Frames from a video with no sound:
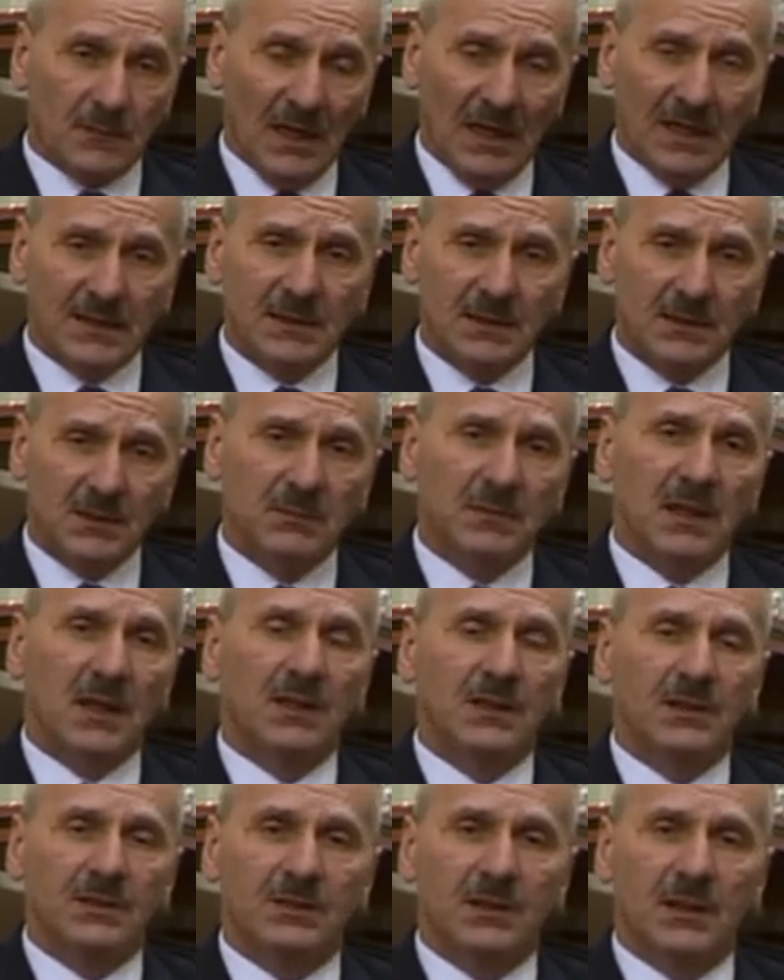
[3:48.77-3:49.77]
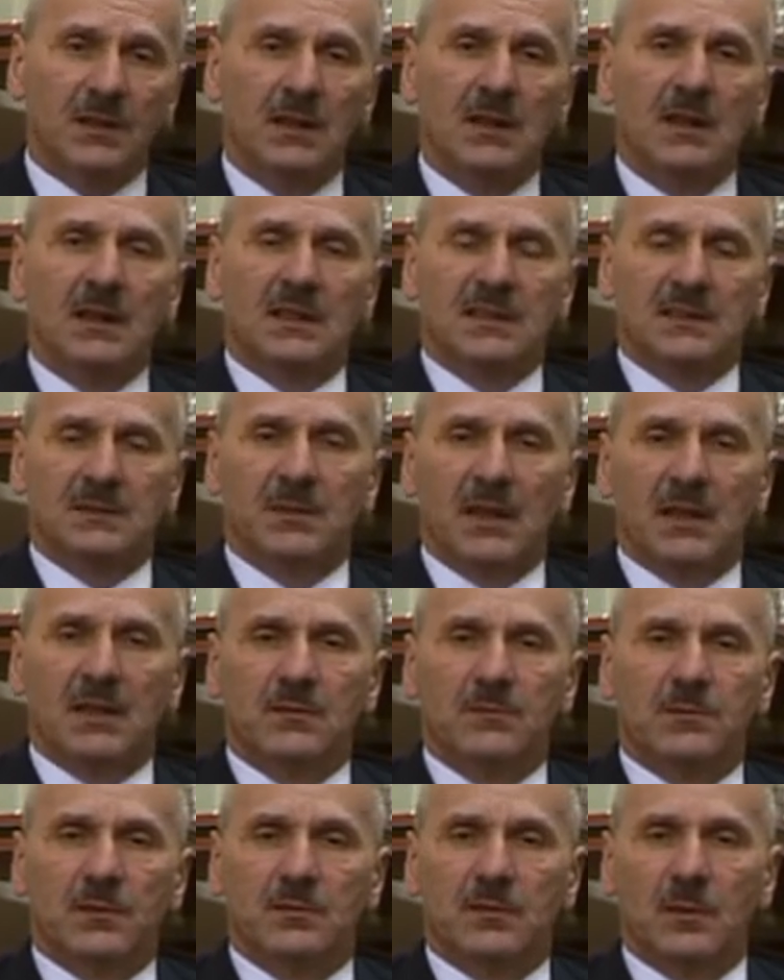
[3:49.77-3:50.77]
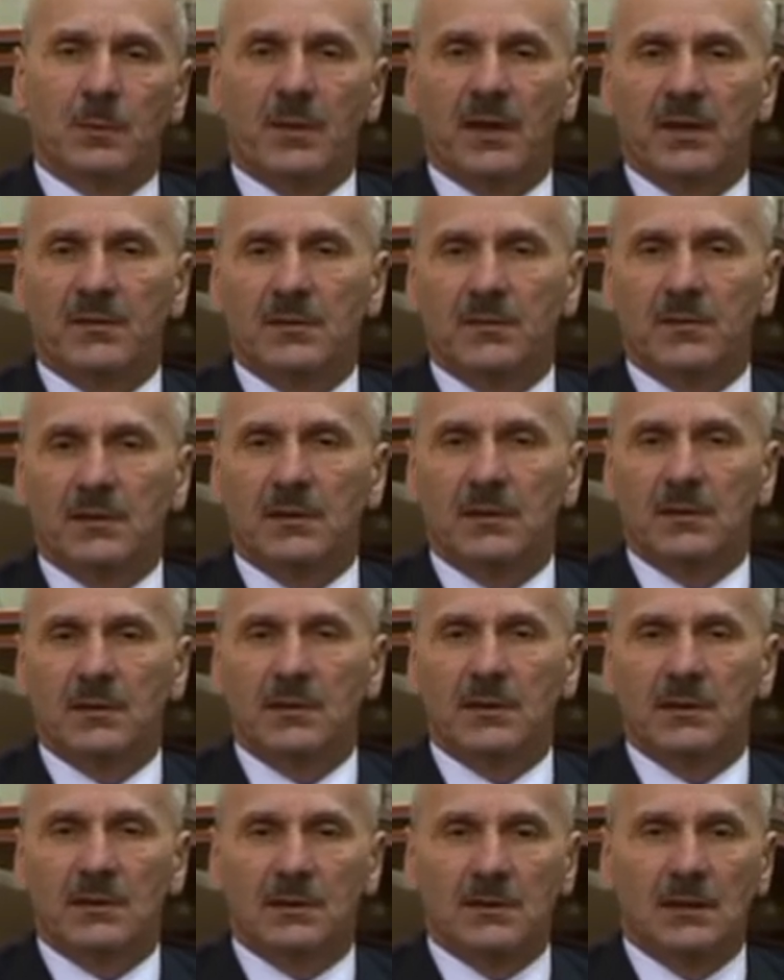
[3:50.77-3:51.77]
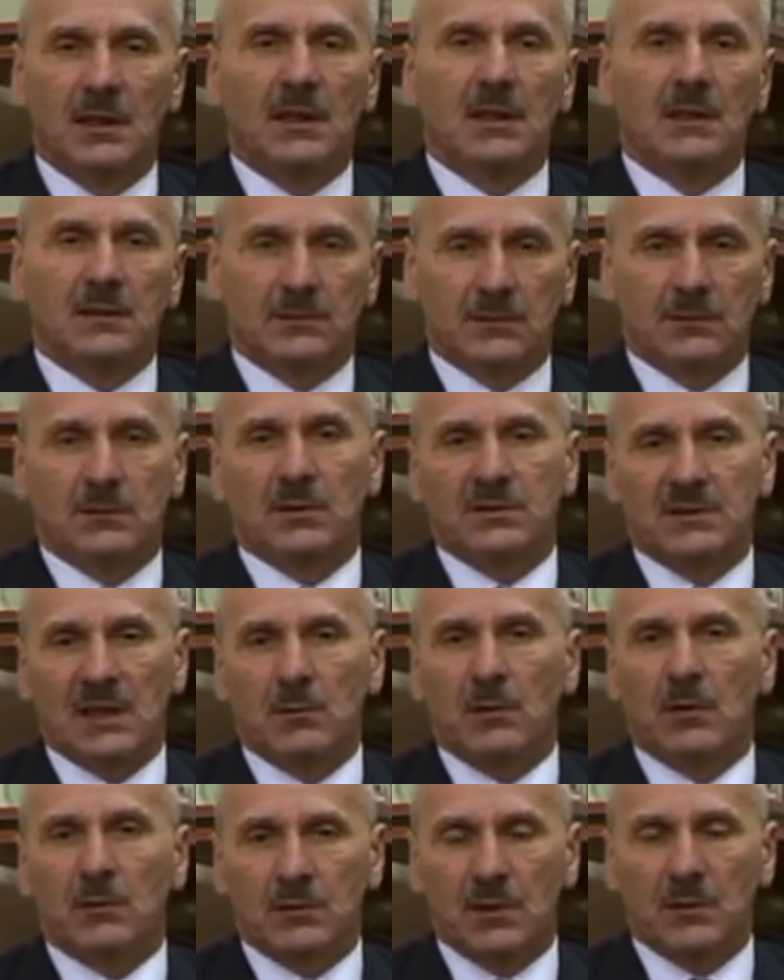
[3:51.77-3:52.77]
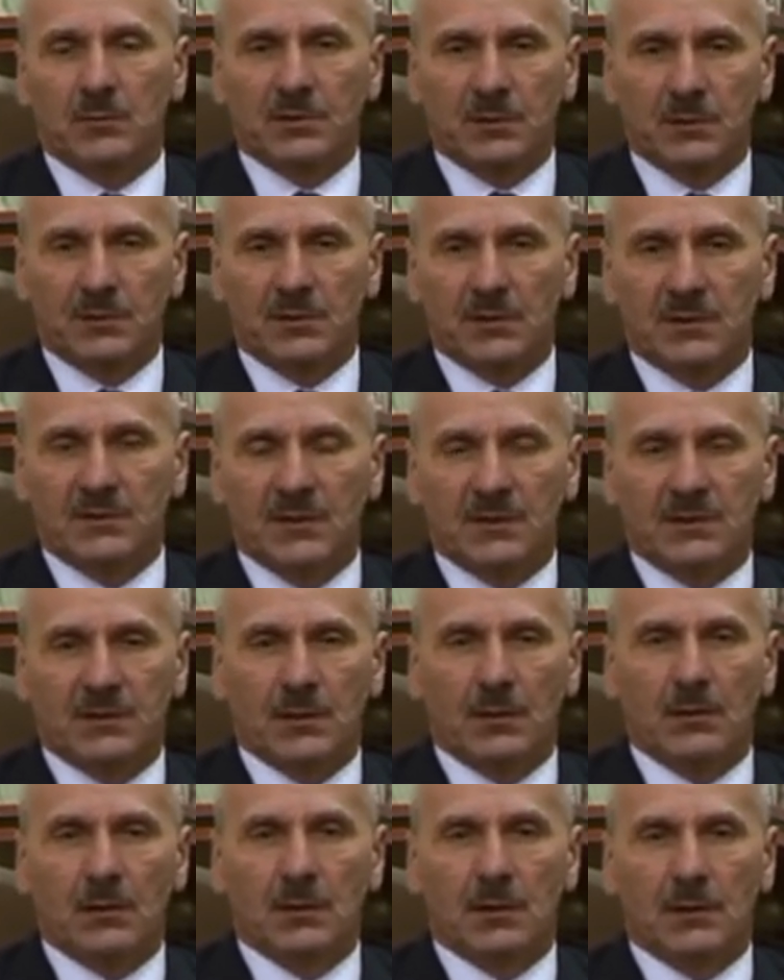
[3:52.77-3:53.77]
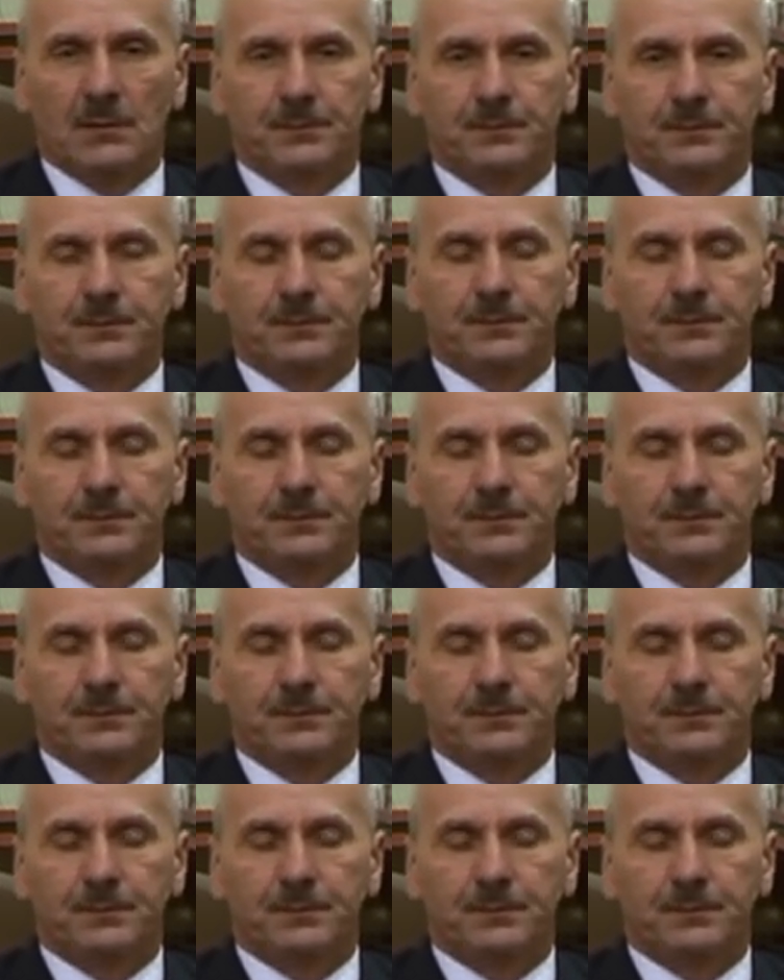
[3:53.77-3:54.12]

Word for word: A za tym dalej idzie zmiany w WPF, y, to samo, które muszą być odzwierciedlone.